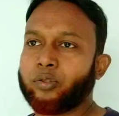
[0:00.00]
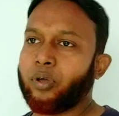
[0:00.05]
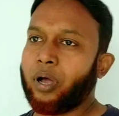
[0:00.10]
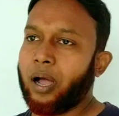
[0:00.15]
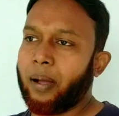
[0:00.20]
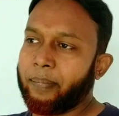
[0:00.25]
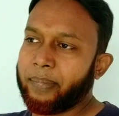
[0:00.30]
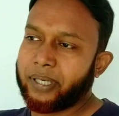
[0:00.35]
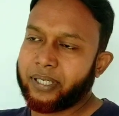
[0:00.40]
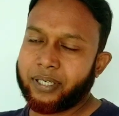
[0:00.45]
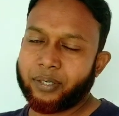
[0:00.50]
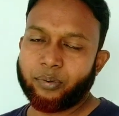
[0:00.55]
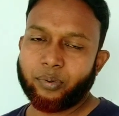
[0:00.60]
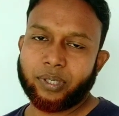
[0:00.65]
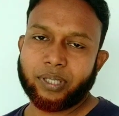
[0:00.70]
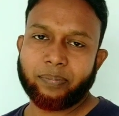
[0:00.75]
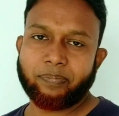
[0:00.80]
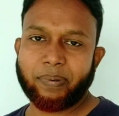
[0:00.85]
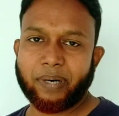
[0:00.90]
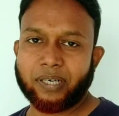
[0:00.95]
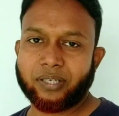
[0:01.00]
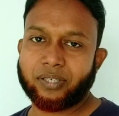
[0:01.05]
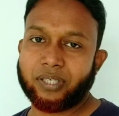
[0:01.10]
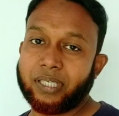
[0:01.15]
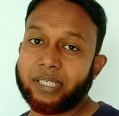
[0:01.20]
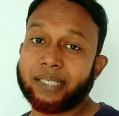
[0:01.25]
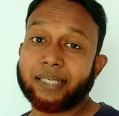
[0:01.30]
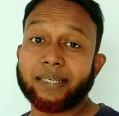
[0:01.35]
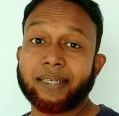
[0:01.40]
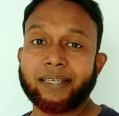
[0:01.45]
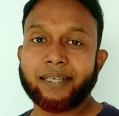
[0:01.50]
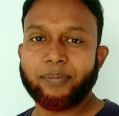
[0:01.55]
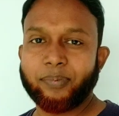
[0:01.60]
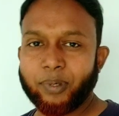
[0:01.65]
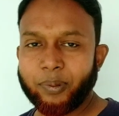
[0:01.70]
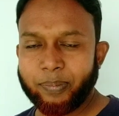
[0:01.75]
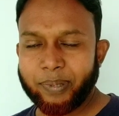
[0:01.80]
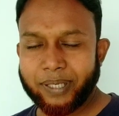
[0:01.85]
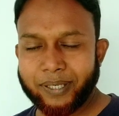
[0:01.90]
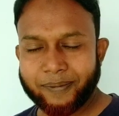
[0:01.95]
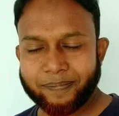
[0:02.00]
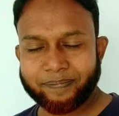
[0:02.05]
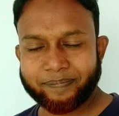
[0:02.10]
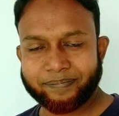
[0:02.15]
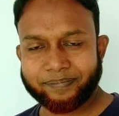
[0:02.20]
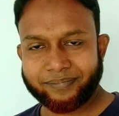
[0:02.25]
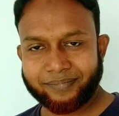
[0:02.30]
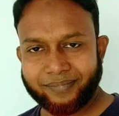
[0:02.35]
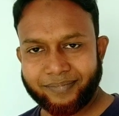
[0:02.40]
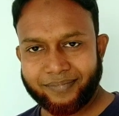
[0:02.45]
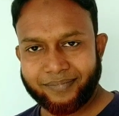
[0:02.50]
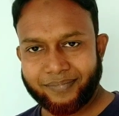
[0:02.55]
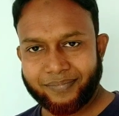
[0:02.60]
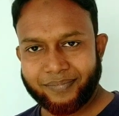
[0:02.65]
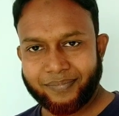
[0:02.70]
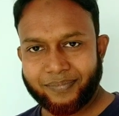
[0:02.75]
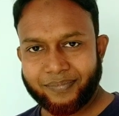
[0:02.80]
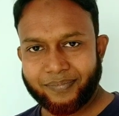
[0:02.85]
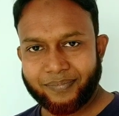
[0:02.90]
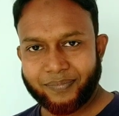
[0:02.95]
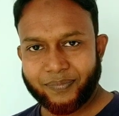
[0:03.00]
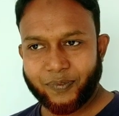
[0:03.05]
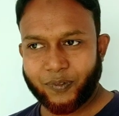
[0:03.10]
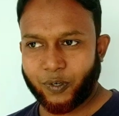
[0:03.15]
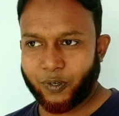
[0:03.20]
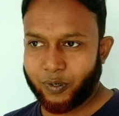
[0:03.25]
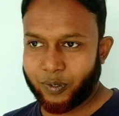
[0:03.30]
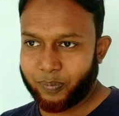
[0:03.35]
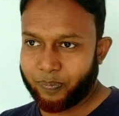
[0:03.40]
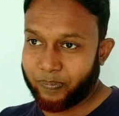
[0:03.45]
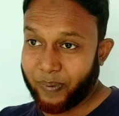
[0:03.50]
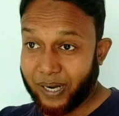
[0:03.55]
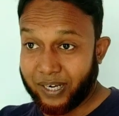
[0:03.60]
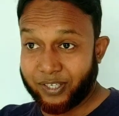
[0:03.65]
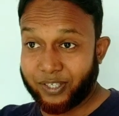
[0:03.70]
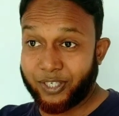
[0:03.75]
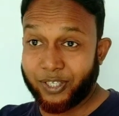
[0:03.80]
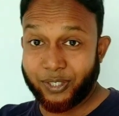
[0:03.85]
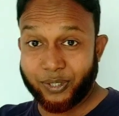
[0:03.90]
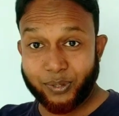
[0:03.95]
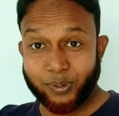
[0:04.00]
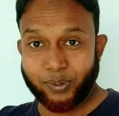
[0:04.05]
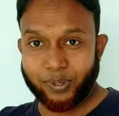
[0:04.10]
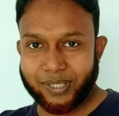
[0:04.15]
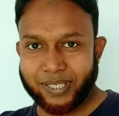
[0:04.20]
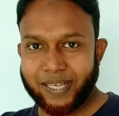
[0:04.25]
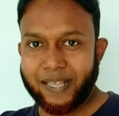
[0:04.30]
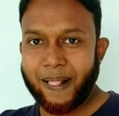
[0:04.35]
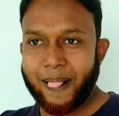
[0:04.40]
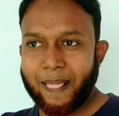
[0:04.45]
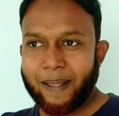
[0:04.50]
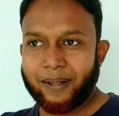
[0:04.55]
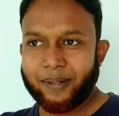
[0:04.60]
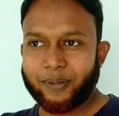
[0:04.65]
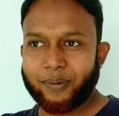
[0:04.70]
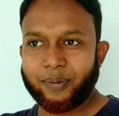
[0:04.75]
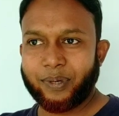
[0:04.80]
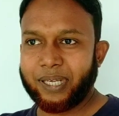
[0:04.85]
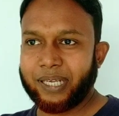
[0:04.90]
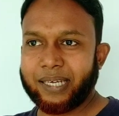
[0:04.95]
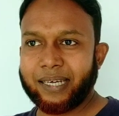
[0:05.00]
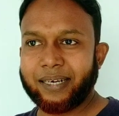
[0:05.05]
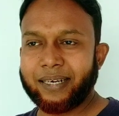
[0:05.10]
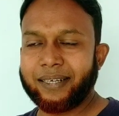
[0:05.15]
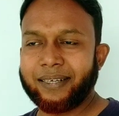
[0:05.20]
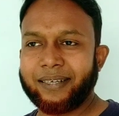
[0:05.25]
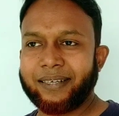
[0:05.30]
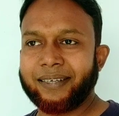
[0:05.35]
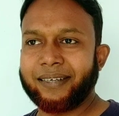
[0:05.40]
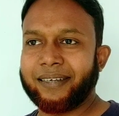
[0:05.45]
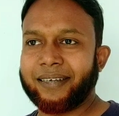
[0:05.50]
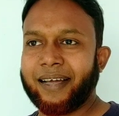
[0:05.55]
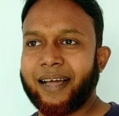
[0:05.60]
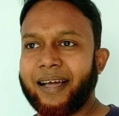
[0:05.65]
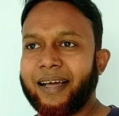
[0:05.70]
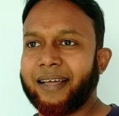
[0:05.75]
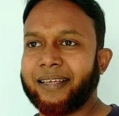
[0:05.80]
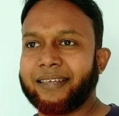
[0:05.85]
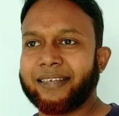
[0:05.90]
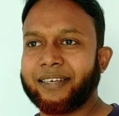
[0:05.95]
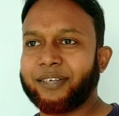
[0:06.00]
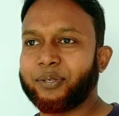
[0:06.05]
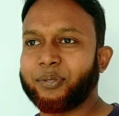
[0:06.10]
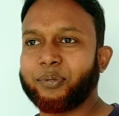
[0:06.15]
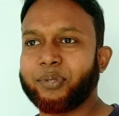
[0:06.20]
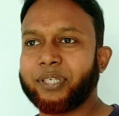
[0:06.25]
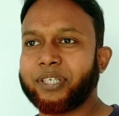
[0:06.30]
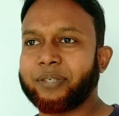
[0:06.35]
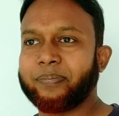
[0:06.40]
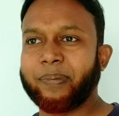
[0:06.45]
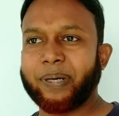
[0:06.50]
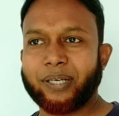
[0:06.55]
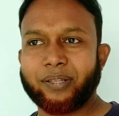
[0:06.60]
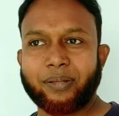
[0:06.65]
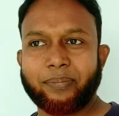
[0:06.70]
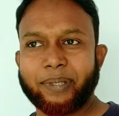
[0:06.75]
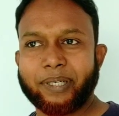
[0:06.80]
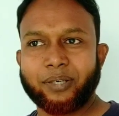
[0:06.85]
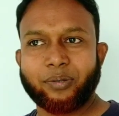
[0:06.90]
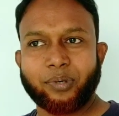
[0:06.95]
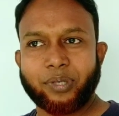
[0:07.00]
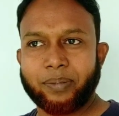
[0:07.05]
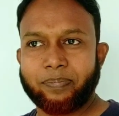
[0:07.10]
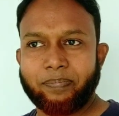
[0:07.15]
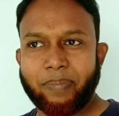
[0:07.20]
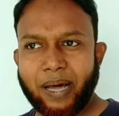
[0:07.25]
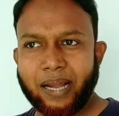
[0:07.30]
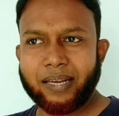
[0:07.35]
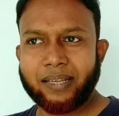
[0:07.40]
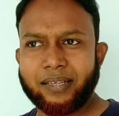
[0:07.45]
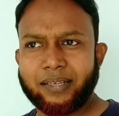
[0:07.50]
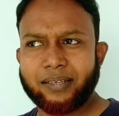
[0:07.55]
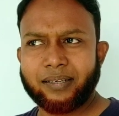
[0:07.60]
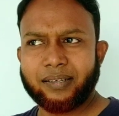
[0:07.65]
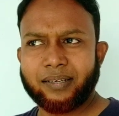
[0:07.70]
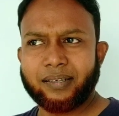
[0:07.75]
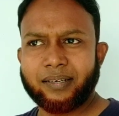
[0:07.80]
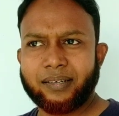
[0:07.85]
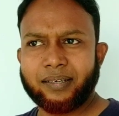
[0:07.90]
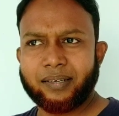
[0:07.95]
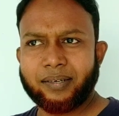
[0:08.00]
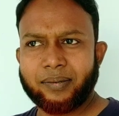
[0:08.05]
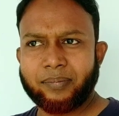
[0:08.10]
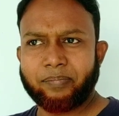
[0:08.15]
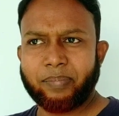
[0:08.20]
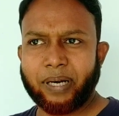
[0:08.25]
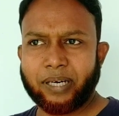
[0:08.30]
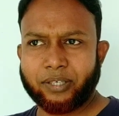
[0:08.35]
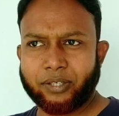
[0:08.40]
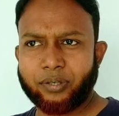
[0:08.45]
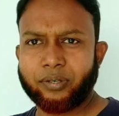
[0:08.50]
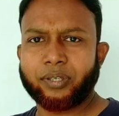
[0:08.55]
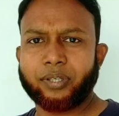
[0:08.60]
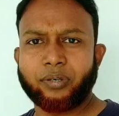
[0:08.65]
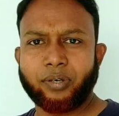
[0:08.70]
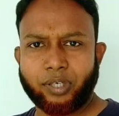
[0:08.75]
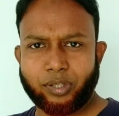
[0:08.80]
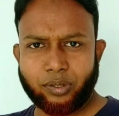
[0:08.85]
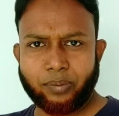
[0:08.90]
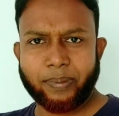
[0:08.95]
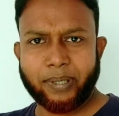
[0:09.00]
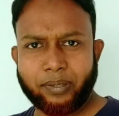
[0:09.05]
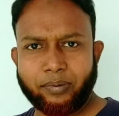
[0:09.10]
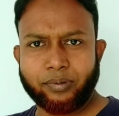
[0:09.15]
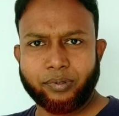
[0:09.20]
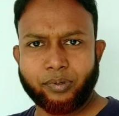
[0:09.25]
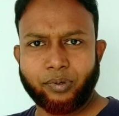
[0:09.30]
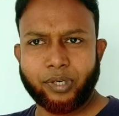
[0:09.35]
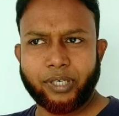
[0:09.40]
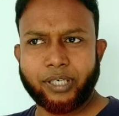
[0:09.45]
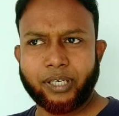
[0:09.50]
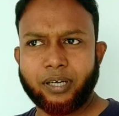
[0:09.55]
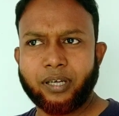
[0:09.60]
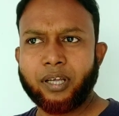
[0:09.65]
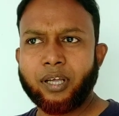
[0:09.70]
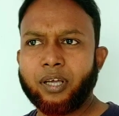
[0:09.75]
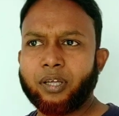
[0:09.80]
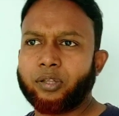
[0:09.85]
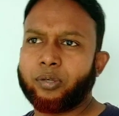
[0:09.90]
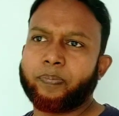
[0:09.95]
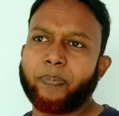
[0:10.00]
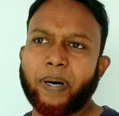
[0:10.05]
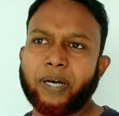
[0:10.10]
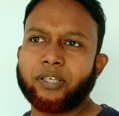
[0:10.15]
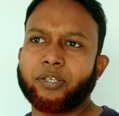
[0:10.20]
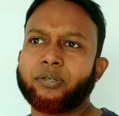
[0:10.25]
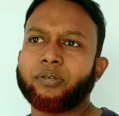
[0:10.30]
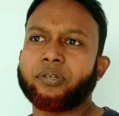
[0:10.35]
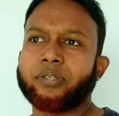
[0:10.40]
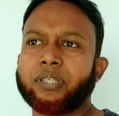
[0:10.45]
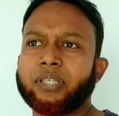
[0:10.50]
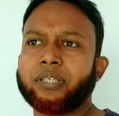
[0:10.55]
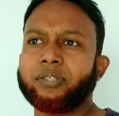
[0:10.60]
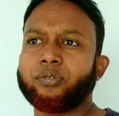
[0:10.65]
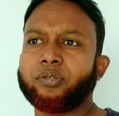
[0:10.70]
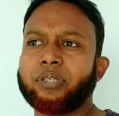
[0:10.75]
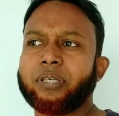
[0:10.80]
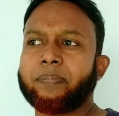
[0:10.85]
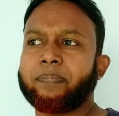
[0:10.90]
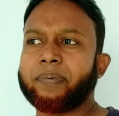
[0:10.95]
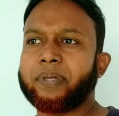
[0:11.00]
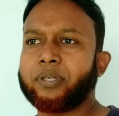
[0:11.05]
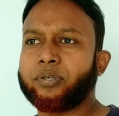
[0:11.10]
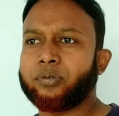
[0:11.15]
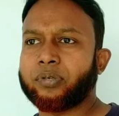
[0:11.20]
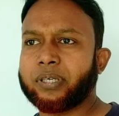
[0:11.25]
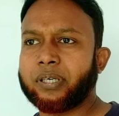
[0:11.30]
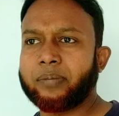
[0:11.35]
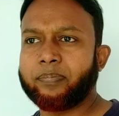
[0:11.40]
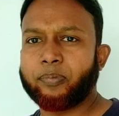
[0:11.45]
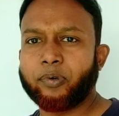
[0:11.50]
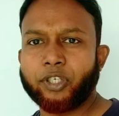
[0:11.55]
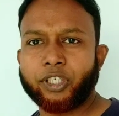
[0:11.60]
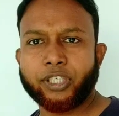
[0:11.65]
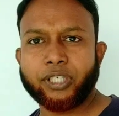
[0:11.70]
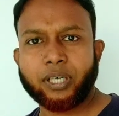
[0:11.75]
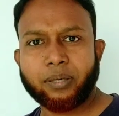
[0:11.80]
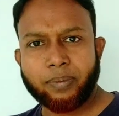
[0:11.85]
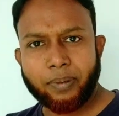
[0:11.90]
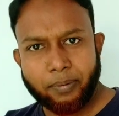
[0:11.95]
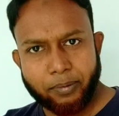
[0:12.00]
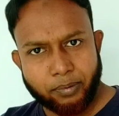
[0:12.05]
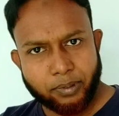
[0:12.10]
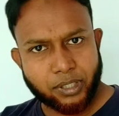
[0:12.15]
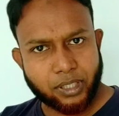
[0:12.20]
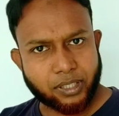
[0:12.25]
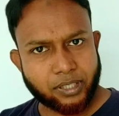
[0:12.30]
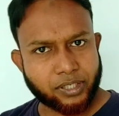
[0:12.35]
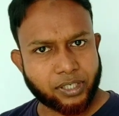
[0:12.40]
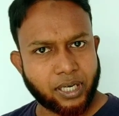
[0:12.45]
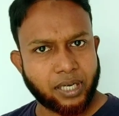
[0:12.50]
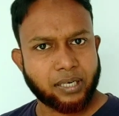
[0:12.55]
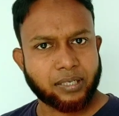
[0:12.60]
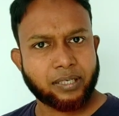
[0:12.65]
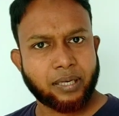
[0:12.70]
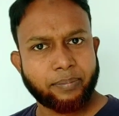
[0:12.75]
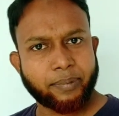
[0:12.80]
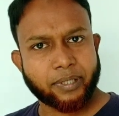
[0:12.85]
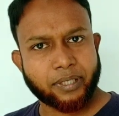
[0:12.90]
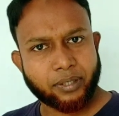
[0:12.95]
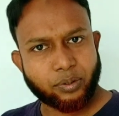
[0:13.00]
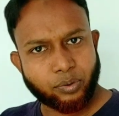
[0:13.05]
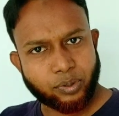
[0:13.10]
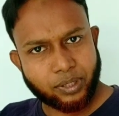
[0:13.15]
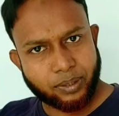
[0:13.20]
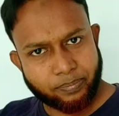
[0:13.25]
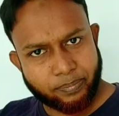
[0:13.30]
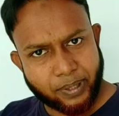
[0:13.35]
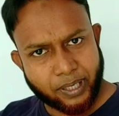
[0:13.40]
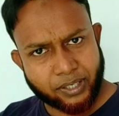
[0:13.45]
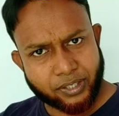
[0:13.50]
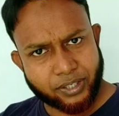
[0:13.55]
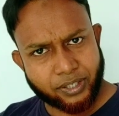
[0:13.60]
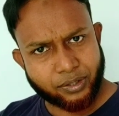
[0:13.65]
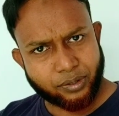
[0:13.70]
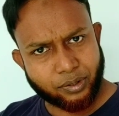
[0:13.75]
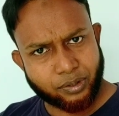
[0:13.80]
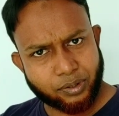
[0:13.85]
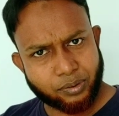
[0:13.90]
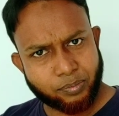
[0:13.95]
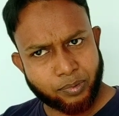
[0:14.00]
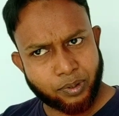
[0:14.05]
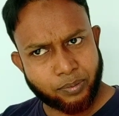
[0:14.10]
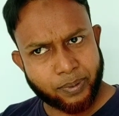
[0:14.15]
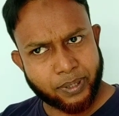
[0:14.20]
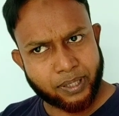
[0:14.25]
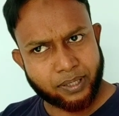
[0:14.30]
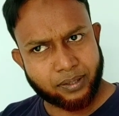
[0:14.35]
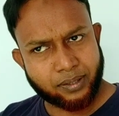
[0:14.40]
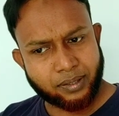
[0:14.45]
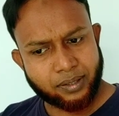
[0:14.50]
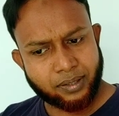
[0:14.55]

তো আমি এটা করতে পারছি এটাকে কি বলবেন তখন পারছি চলছে তো এখানে আই ক্যান ডু ইট মানে তো আমি এটা করতে পারি পারছি অর্থে হয়তো আমরা ইউজ করি না তো পারছি অর্থে যদি আপনি টোটালি পরিষ্কারভাবে বোঝাতে চান যে আমি এটা করতে পারছি তখন বলবেন